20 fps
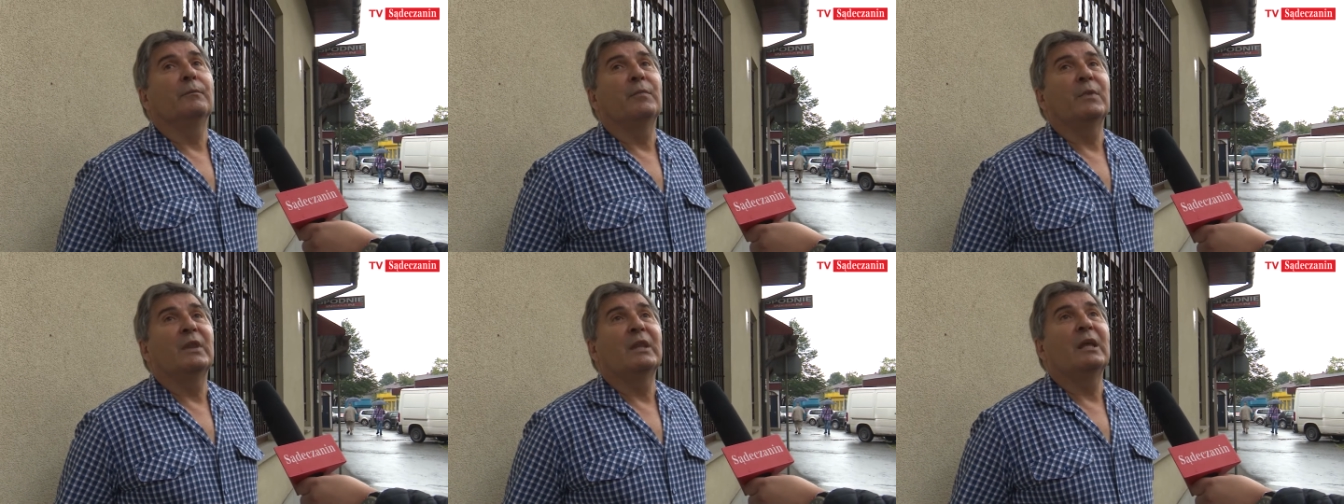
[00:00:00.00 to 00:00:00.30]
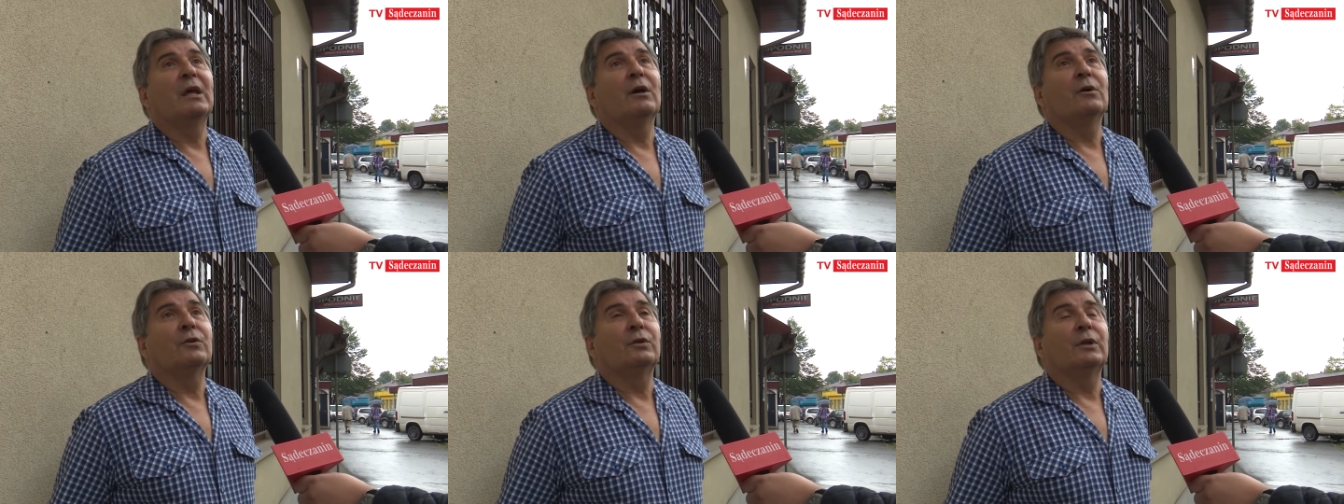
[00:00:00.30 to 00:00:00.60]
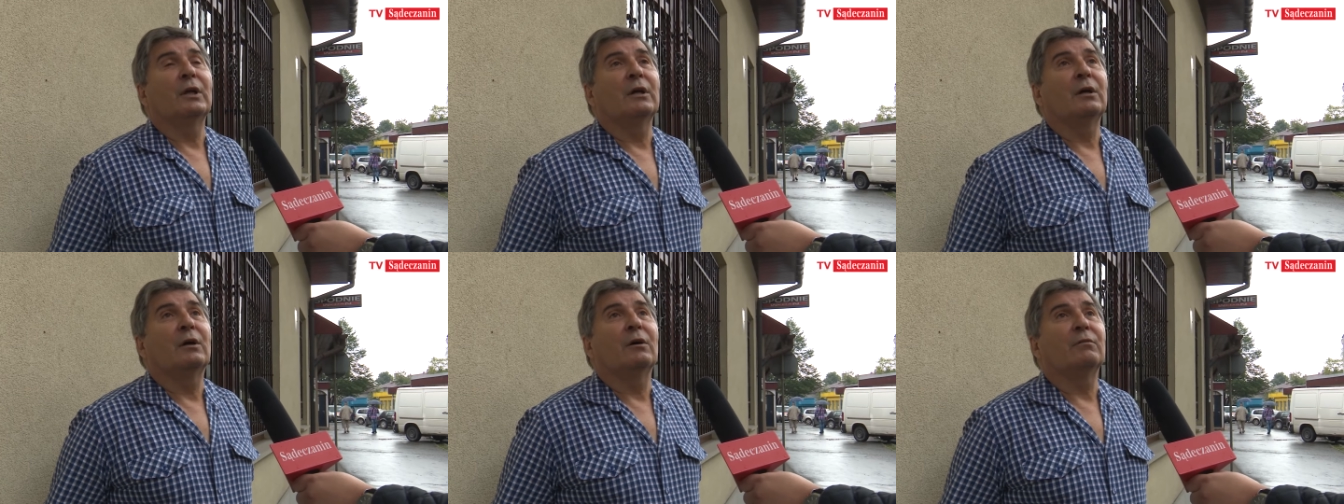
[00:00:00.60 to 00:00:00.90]

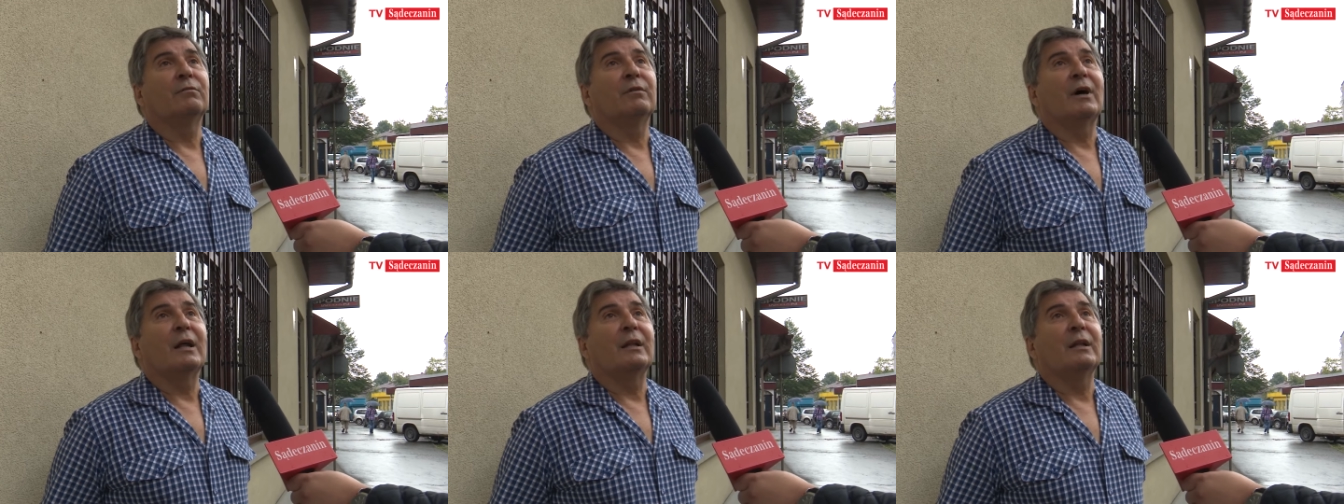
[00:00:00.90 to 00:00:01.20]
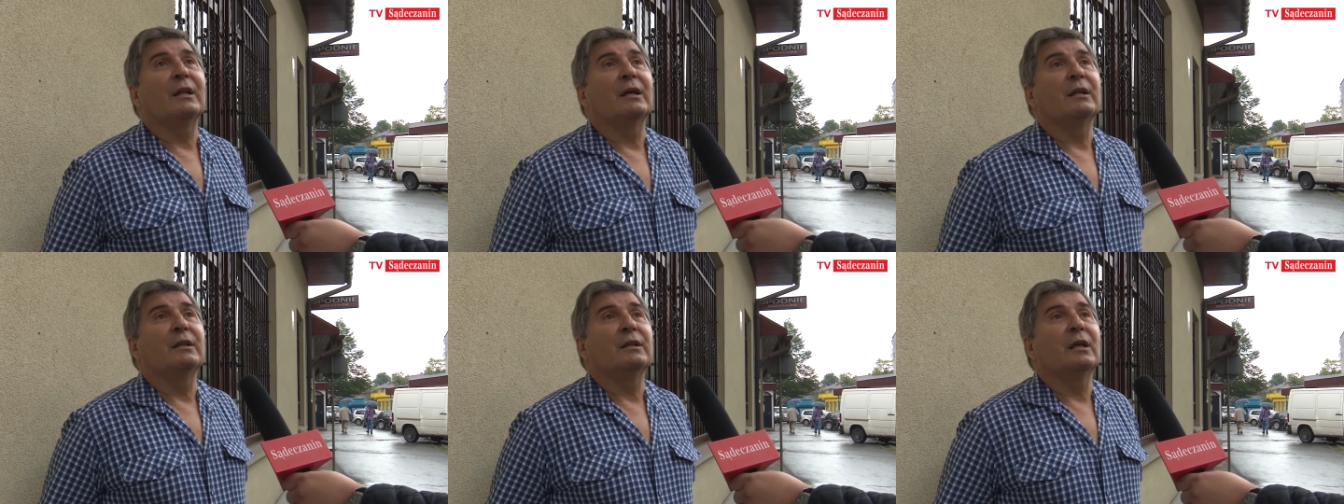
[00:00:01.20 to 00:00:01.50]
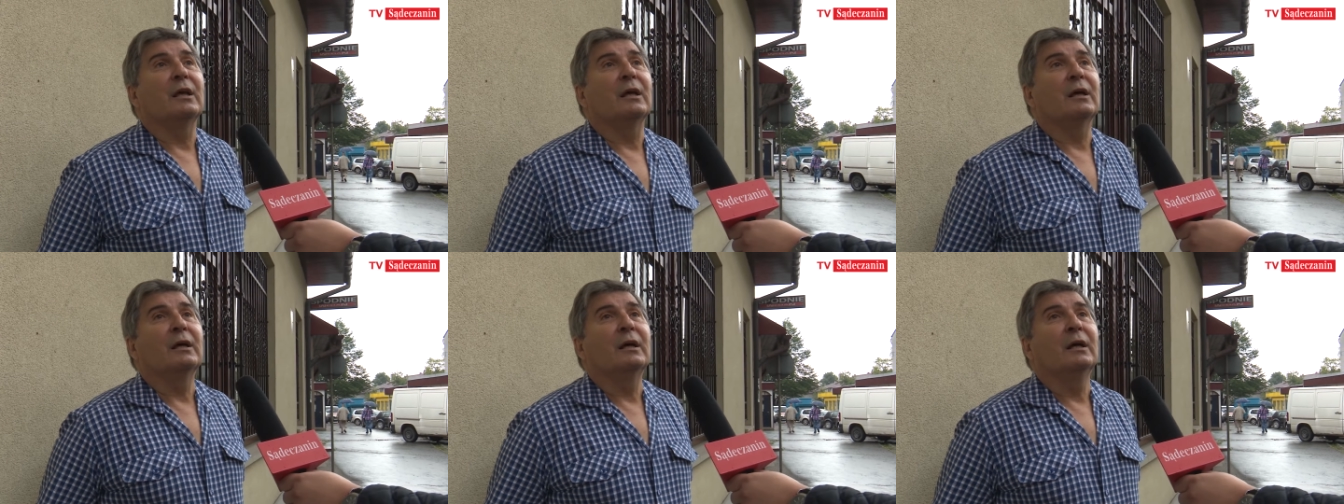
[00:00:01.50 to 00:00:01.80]
nieotynkowane,
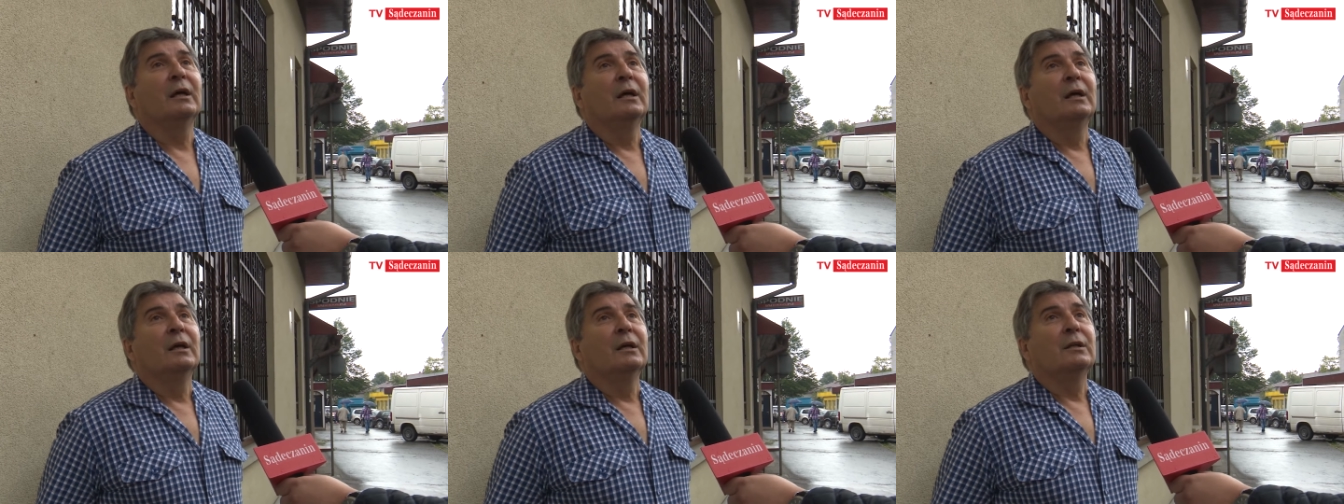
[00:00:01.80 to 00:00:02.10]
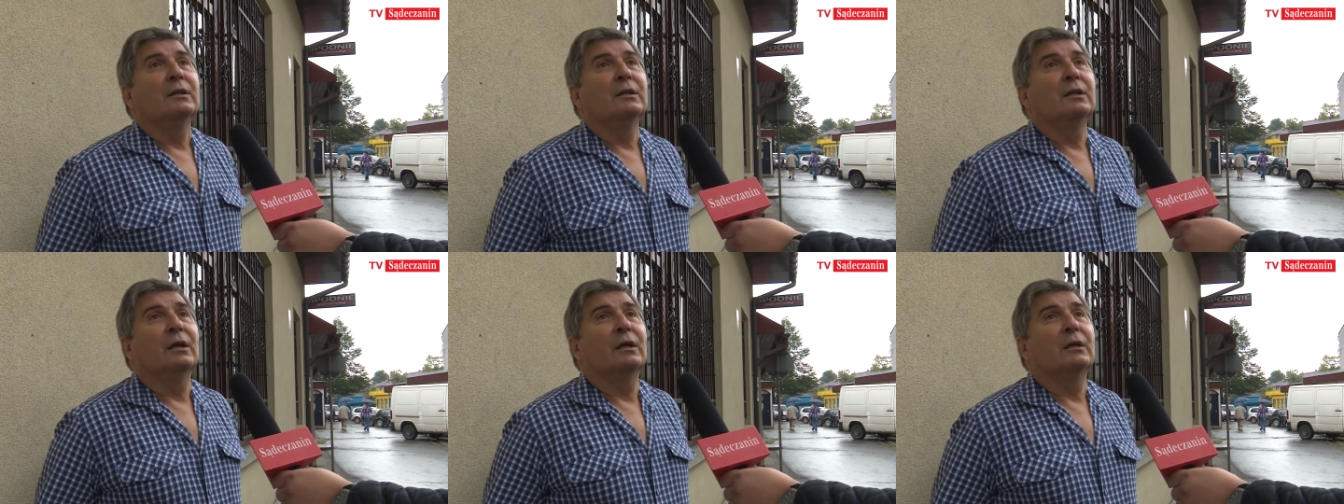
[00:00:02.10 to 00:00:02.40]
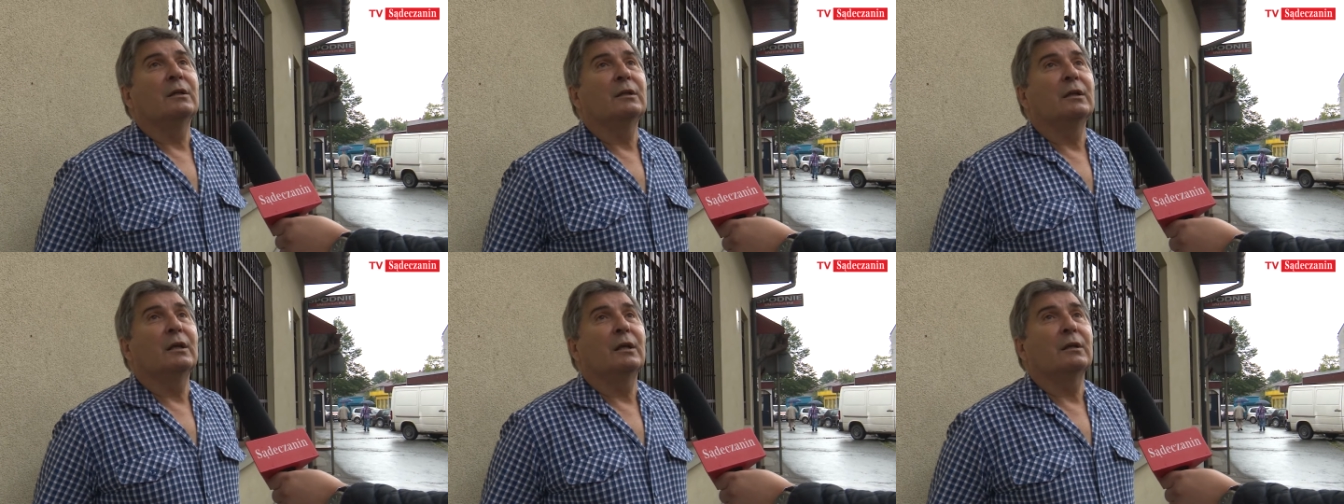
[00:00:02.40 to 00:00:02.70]
nie,
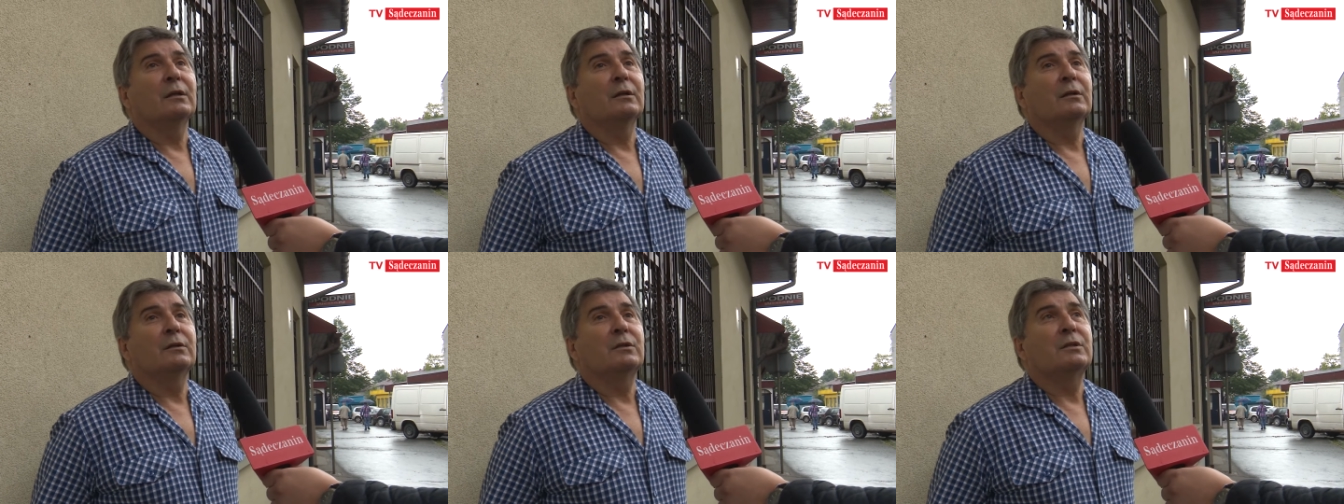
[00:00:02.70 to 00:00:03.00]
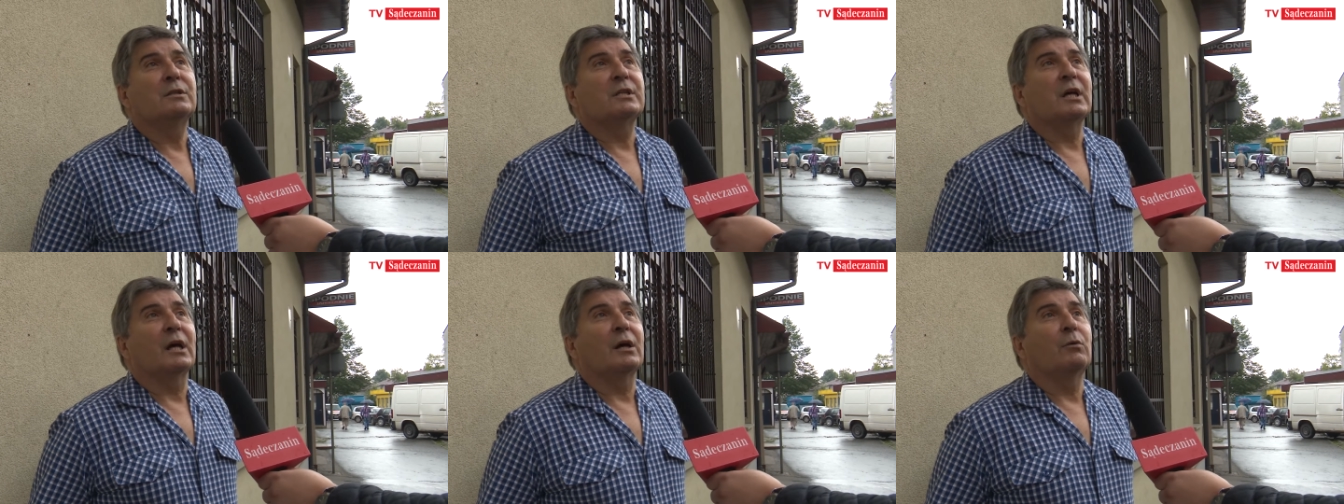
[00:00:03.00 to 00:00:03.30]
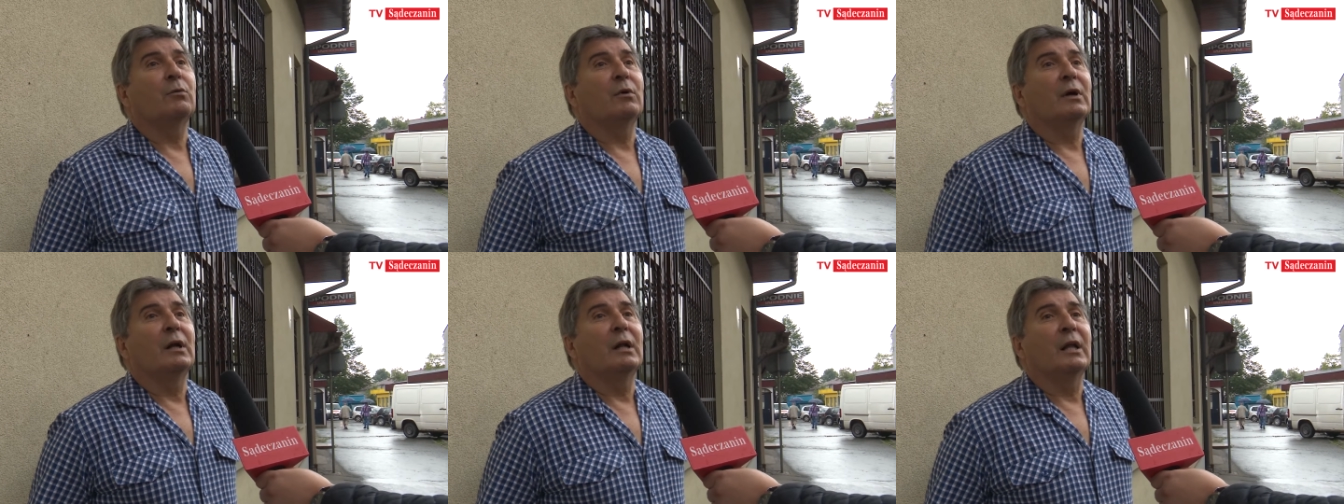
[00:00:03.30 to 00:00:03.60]
nie, nie,
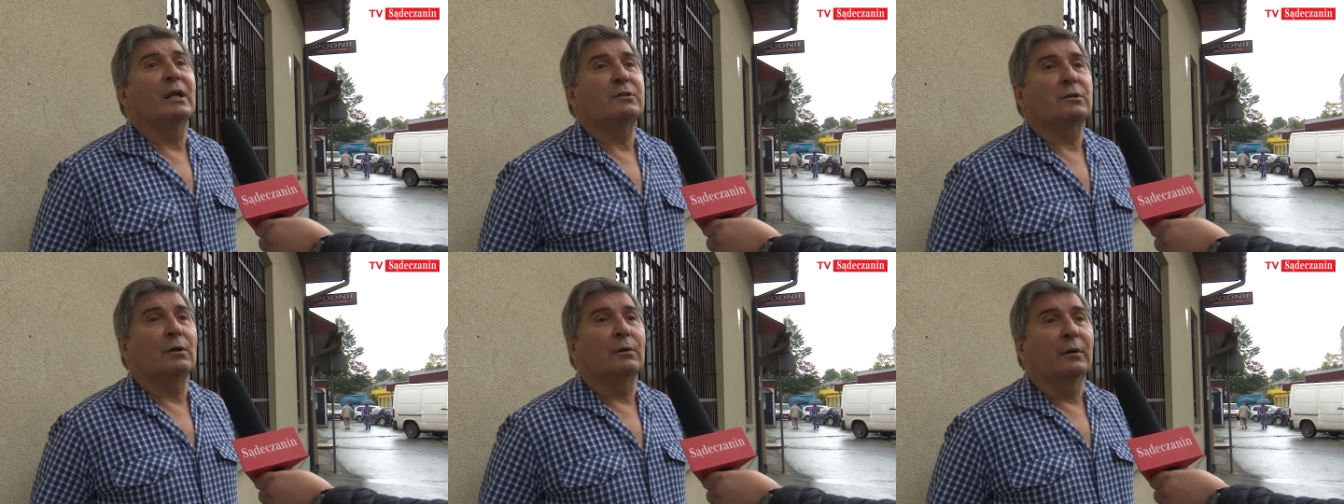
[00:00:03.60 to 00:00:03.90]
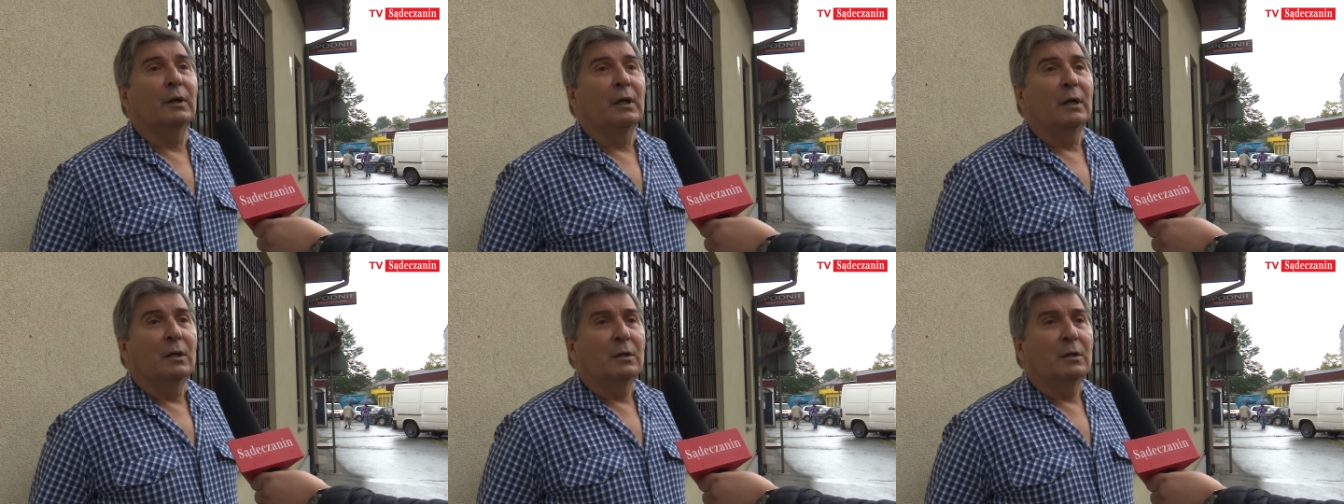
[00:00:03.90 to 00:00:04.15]
cegłe lecą.